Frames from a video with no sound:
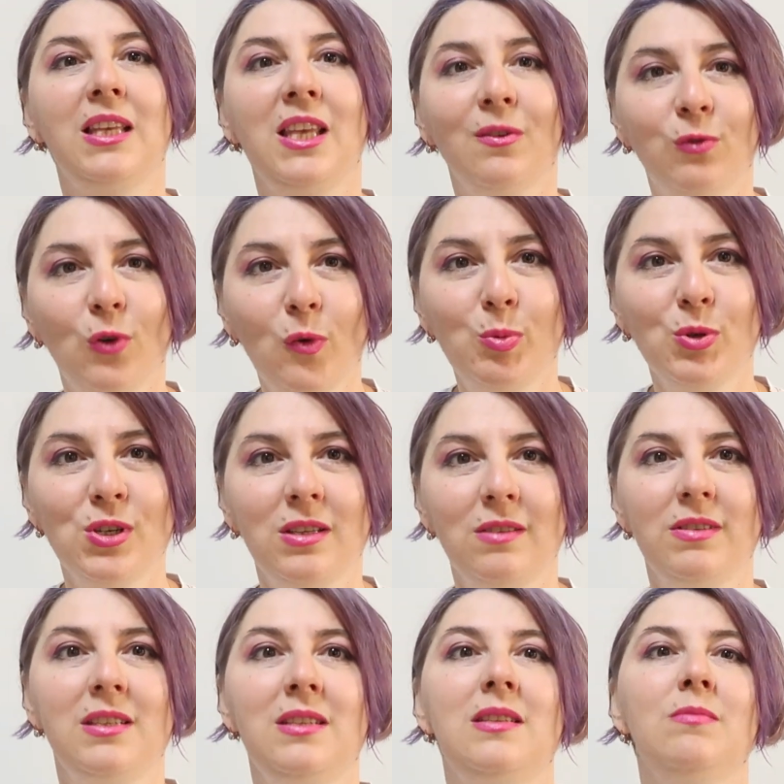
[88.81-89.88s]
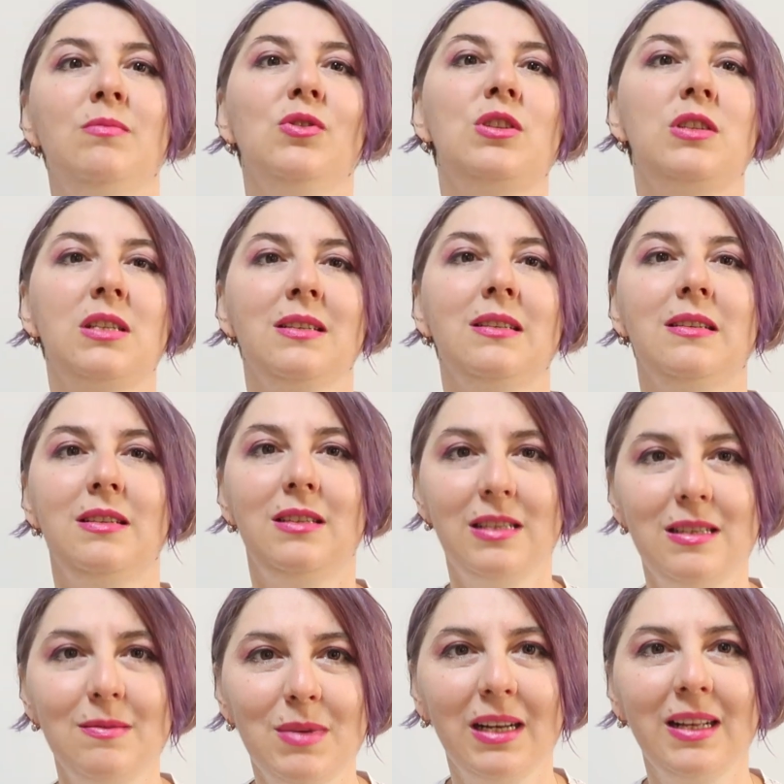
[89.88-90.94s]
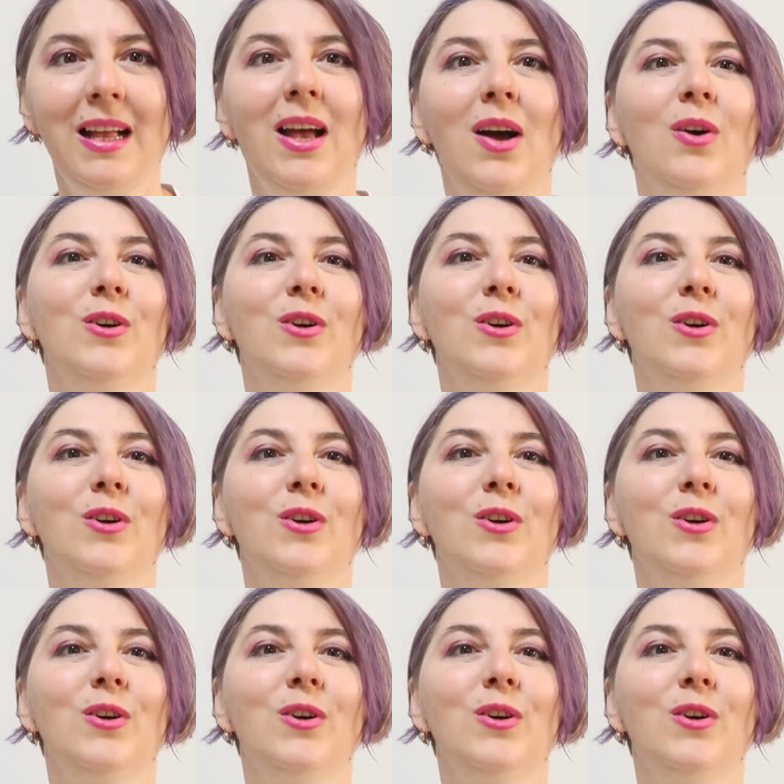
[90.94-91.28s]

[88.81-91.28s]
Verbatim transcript: Его будет вести мой сын Дима,